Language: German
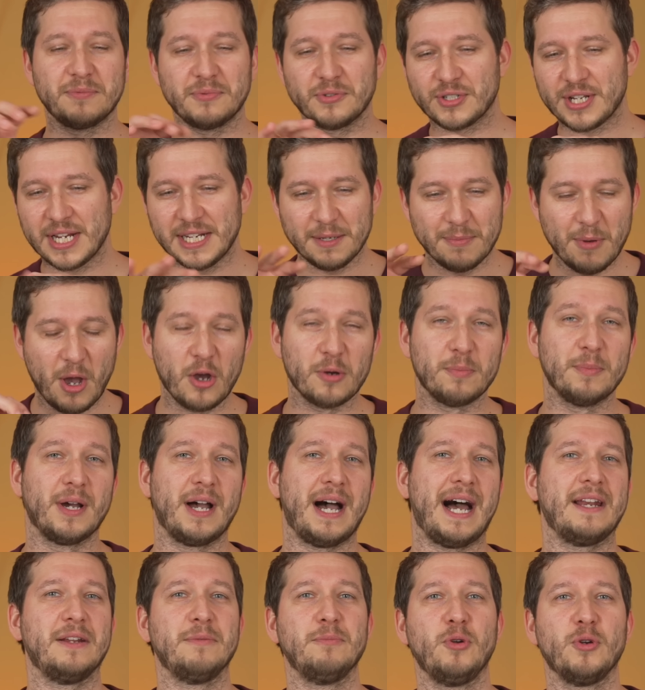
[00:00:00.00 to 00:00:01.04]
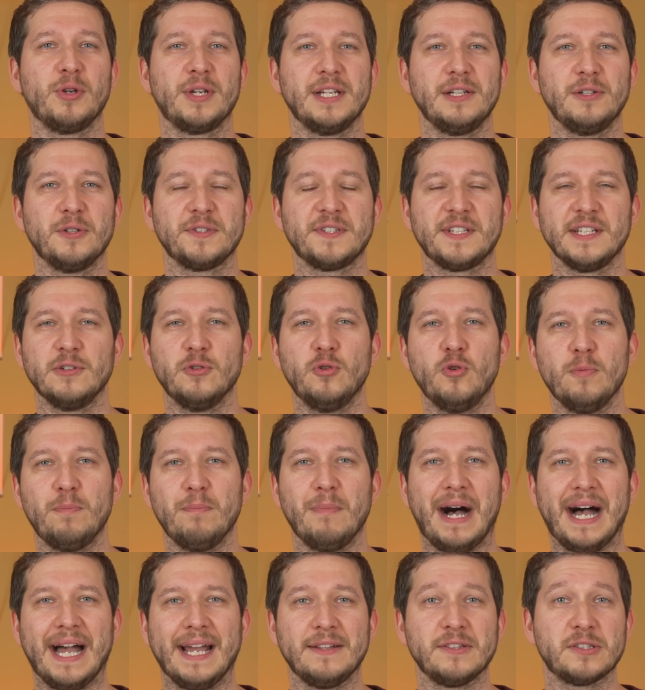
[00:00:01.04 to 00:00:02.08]
stelle ich mir auch immer alle möglichen lustigen Hupen
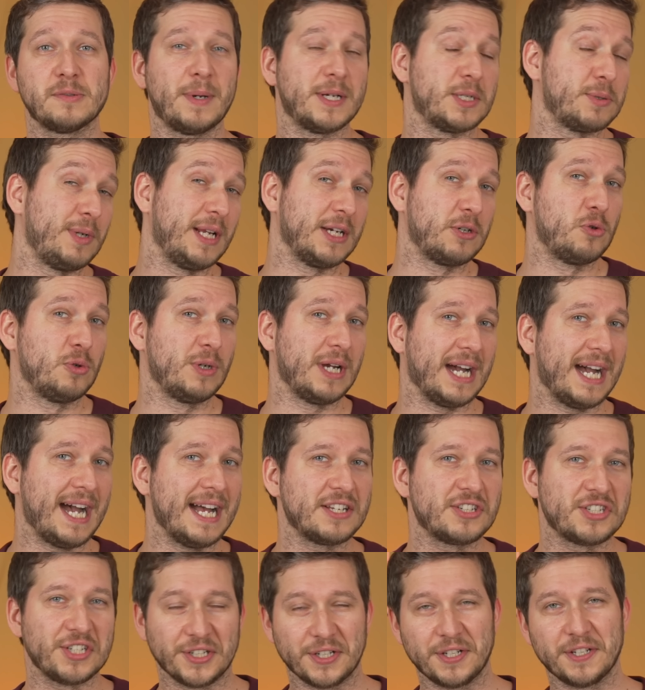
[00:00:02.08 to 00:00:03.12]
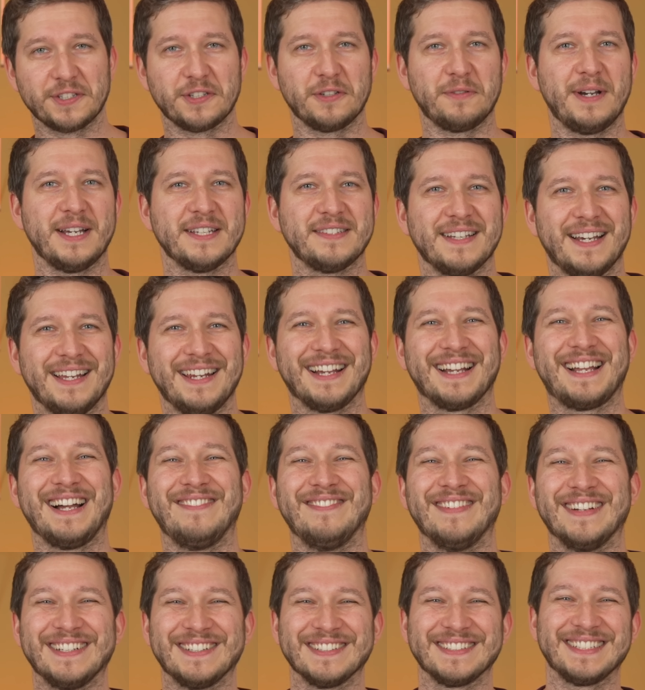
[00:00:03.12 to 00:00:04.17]
ein, zum Beispiel der Cucaracha oder sowas. Ja, da kann
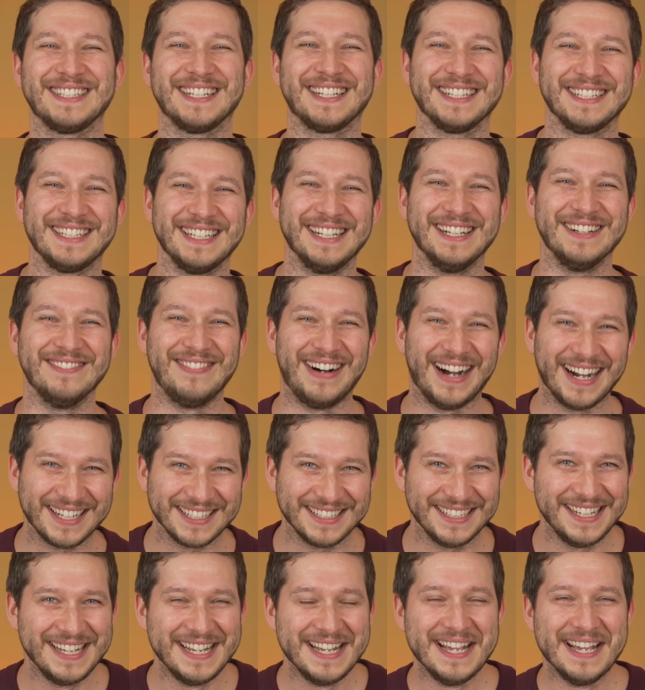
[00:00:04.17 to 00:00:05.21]
man lustige Dinge machen.